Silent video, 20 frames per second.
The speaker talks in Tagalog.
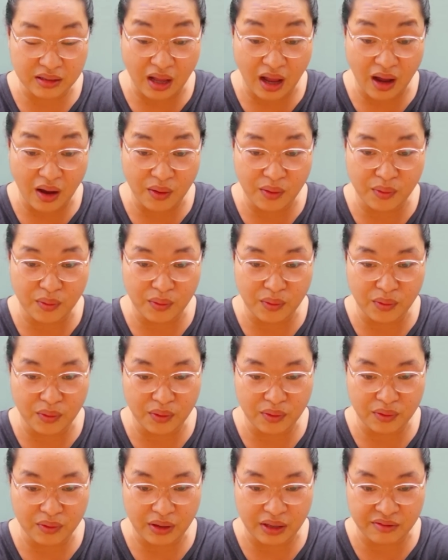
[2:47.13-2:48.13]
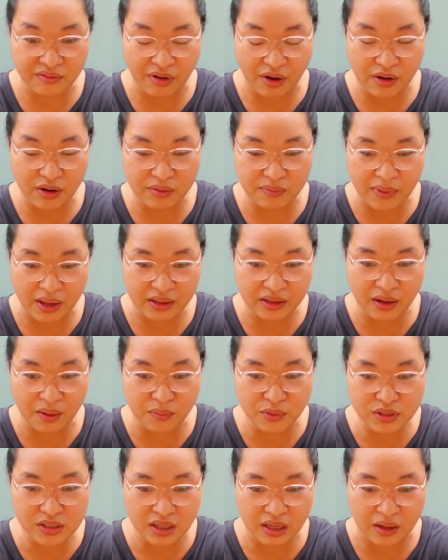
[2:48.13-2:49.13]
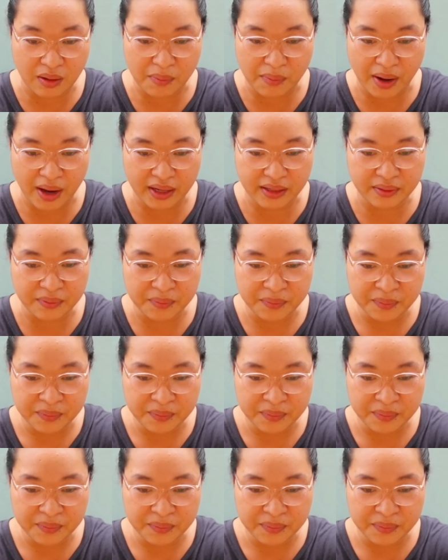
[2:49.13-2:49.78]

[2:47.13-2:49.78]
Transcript: tao, environment? Kamusta naman?